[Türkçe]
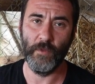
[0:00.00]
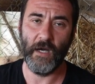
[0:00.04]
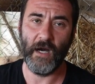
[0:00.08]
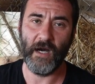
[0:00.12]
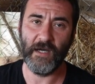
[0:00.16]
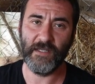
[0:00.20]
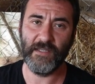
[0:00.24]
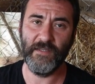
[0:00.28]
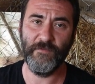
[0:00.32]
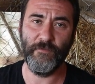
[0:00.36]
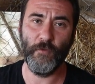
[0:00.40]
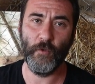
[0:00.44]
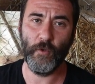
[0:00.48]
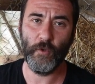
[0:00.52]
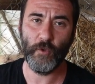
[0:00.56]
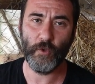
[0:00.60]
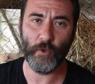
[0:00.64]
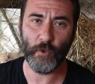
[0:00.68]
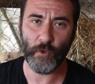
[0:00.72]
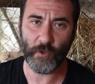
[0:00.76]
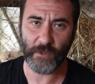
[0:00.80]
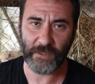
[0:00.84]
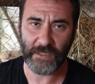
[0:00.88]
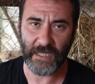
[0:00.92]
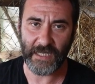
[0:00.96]
Aktif
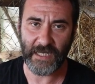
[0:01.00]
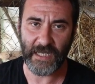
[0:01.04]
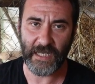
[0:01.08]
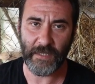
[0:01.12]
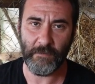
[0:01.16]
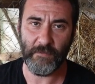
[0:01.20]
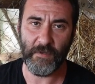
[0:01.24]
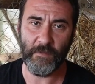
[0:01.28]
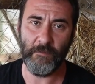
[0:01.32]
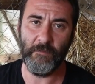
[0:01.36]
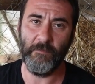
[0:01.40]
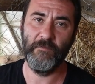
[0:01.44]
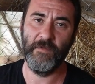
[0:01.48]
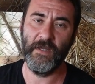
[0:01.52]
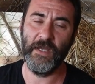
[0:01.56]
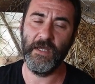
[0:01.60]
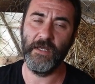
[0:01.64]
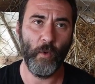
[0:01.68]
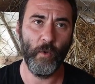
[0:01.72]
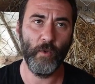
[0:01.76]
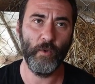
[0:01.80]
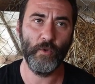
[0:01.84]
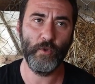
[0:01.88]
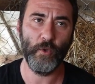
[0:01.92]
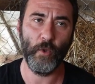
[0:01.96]
oyunculuk deneyimim
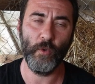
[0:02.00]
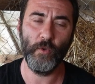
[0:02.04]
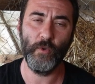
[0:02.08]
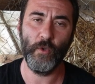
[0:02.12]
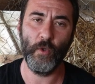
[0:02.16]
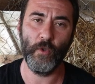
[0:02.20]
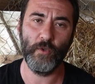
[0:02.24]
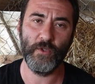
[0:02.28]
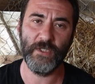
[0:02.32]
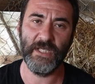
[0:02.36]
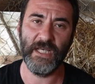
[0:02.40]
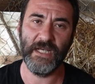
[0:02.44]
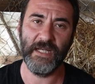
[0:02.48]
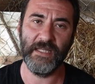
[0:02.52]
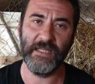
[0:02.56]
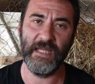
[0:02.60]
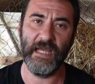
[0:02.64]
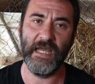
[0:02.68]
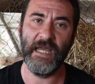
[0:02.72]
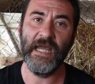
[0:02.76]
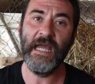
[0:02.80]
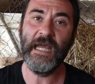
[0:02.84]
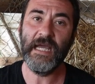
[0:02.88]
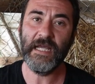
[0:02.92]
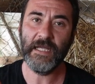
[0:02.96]
ve 13-14
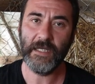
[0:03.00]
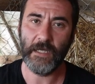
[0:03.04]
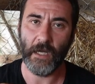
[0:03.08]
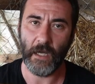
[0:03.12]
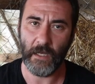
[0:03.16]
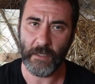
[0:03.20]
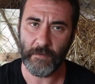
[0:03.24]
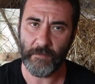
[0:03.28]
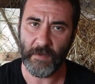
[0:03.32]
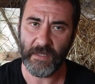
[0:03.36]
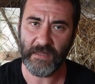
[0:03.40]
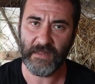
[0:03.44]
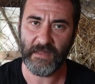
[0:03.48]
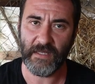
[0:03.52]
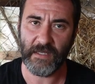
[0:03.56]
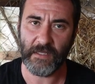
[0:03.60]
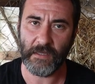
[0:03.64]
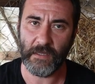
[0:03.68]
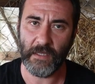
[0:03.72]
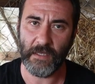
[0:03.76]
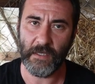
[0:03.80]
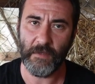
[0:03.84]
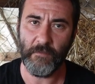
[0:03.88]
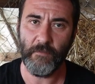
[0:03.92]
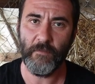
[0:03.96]
senede
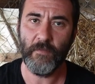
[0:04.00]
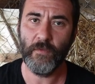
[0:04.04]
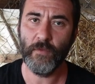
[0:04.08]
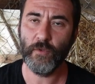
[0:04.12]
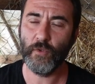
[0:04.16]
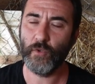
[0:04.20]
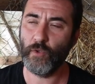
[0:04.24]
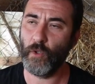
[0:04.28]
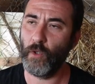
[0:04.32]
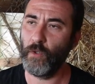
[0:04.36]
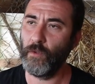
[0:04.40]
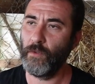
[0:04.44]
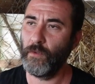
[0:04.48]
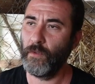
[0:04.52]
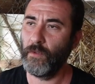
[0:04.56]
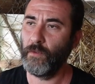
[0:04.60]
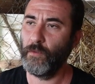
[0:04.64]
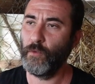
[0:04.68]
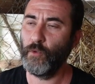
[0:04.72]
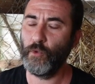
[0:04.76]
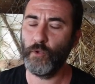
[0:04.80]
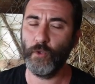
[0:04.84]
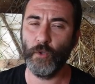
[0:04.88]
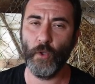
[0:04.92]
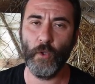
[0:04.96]
kaybettiklerim son
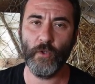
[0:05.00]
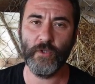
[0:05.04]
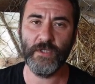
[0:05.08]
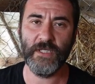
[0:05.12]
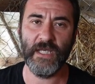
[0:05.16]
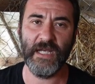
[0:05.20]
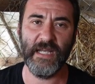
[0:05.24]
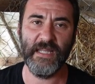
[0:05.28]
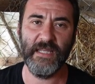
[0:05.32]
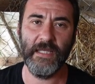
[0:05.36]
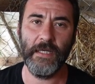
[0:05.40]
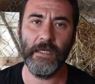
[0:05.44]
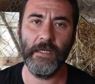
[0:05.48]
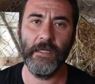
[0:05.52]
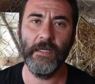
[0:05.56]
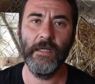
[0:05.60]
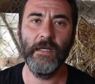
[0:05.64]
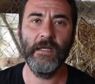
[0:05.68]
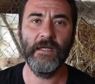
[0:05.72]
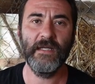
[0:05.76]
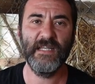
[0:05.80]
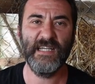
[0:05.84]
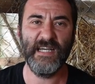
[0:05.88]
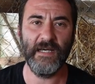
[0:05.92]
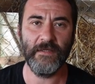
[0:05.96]
3-4 senede
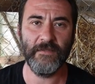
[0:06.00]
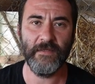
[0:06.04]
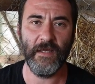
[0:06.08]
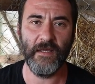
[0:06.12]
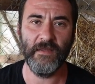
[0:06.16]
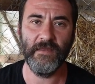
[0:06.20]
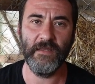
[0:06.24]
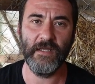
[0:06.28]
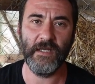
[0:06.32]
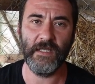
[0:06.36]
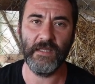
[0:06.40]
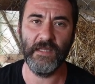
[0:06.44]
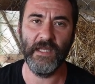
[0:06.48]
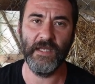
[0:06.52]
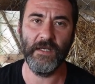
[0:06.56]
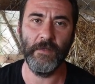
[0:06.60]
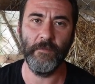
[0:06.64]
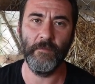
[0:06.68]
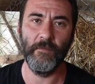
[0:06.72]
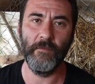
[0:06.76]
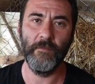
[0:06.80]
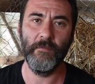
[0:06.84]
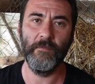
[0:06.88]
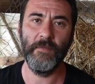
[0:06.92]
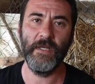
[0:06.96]

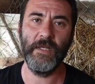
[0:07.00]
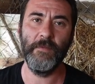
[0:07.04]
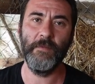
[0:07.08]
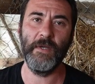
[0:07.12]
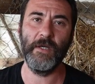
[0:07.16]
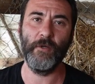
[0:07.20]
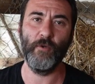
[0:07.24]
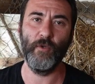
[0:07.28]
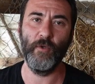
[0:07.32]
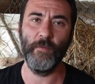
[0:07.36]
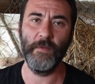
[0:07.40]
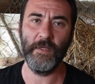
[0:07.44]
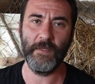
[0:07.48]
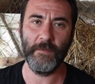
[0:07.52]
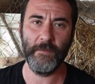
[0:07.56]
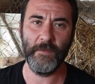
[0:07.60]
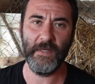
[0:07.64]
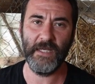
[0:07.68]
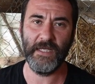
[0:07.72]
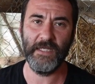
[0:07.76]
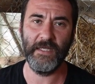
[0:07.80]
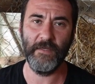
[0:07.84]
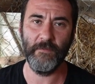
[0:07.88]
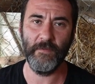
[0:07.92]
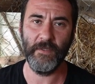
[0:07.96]
kazandıklarım benim ekonomik
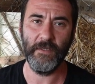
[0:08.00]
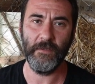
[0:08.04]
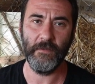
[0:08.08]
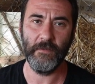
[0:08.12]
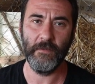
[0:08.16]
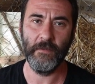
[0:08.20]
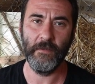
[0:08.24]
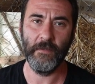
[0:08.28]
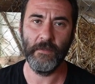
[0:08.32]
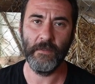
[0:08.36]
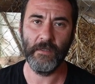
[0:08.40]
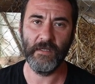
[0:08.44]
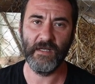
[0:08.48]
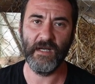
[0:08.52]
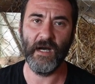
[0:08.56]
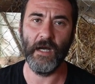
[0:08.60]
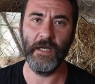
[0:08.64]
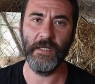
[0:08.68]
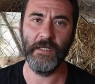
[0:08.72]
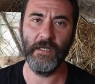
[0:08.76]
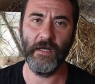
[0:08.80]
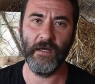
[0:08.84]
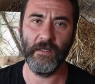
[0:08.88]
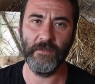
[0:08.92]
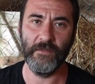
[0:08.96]
bilgimin
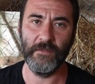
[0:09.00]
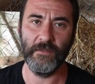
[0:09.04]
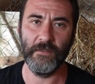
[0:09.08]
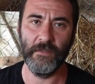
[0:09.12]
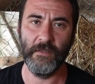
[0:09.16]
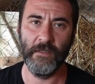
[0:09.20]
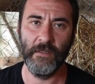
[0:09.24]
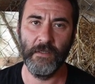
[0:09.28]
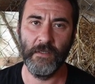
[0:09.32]
kaynağıdır.